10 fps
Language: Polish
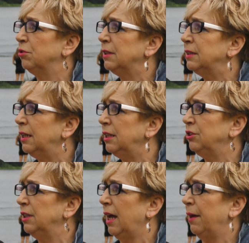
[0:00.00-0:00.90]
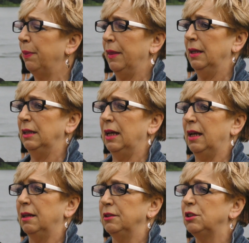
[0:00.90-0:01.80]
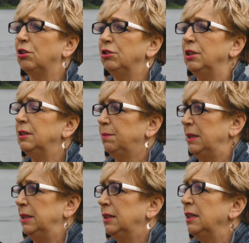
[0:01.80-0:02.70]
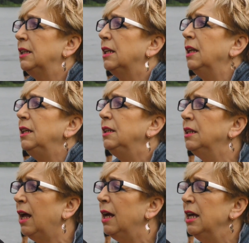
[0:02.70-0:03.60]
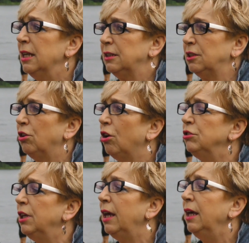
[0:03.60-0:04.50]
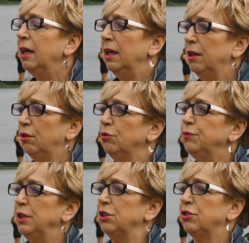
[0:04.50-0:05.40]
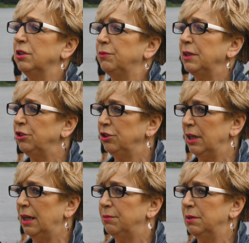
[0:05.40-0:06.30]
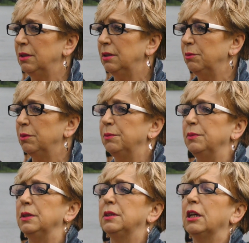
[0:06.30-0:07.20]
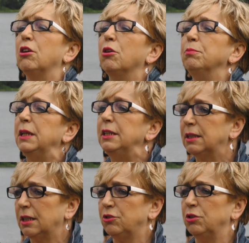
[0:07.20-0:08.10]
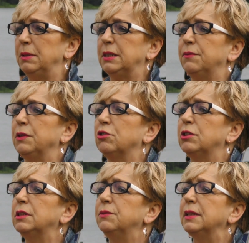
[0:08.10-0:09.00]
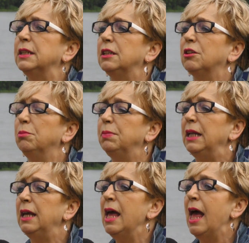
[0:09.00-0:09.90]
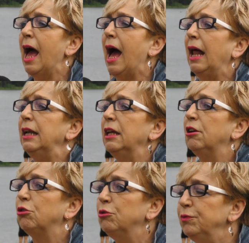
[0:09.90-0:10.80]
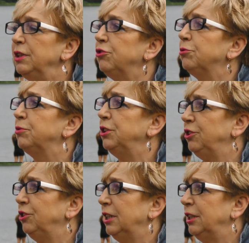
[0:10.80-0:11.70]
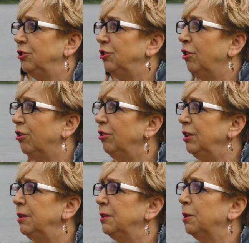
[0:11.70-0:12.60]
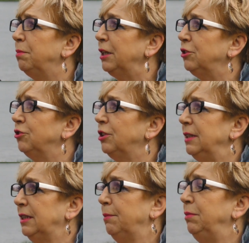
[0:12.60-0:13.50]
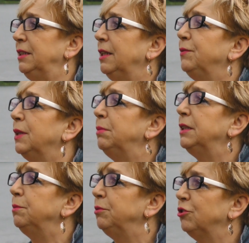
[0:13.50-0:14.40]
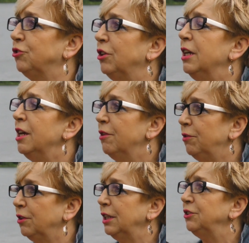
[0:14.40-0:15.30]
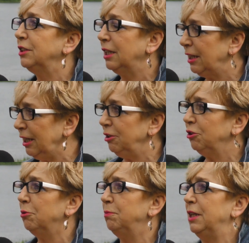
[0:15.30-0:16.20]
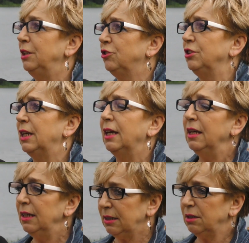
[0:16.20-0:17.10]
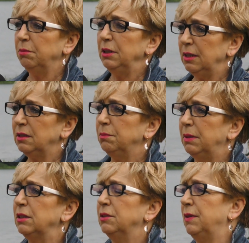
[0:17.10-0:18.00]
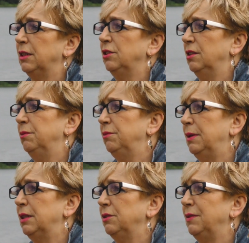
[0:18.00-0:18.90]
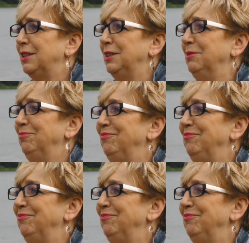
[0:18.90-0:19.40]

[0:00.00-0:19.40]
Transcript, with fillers: Można znaleźć na, na stronie inspekcji sanitarnej i na stronie e, również e, właściciela e, tego kąpieliska, czy miejsca wykorzystywane do kąpieli, ale również przyjedzie nad jezioro i zobaczy, że jest tablica i w tablicy pisze, czy woda się nadaje do kąpieli, czy nie. Jest to, jest to bardzo, waż, bardzo ważne.